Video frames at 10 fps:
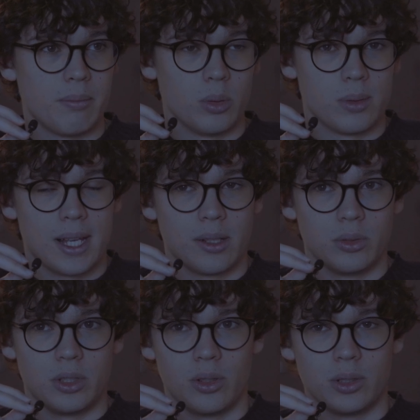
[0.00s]

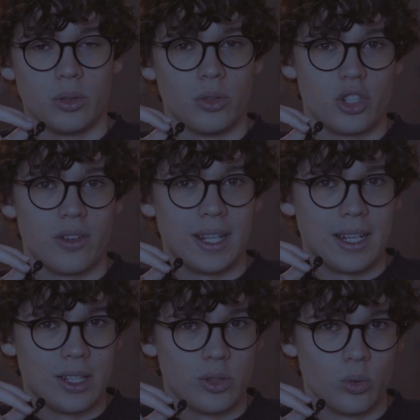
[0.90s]
Bolzano di solito non ci
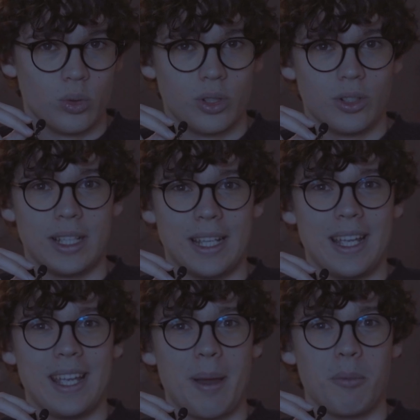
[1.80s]
viene nessuno e
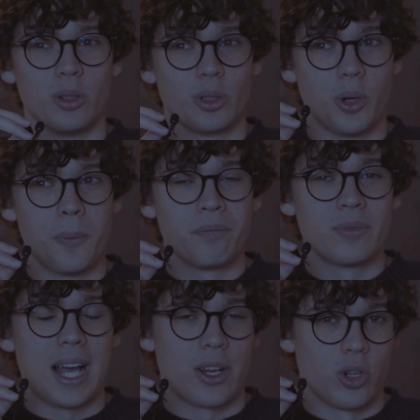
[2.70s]
è
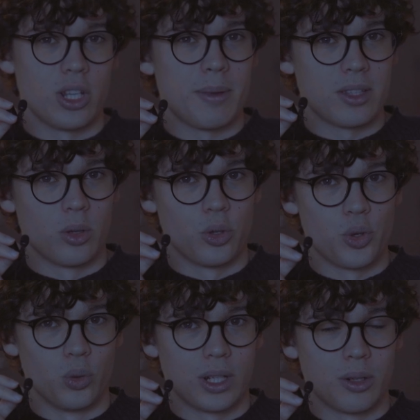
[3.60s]
molto anonima e
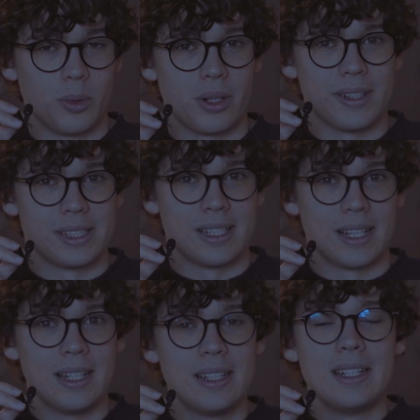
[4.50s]
sconosciuta come
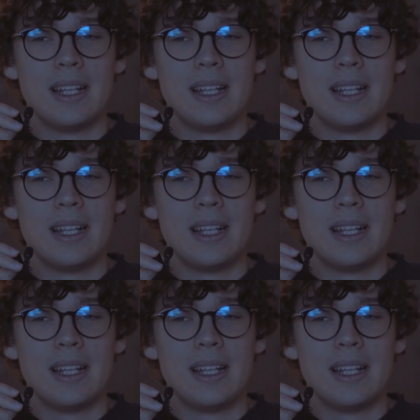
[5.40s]
università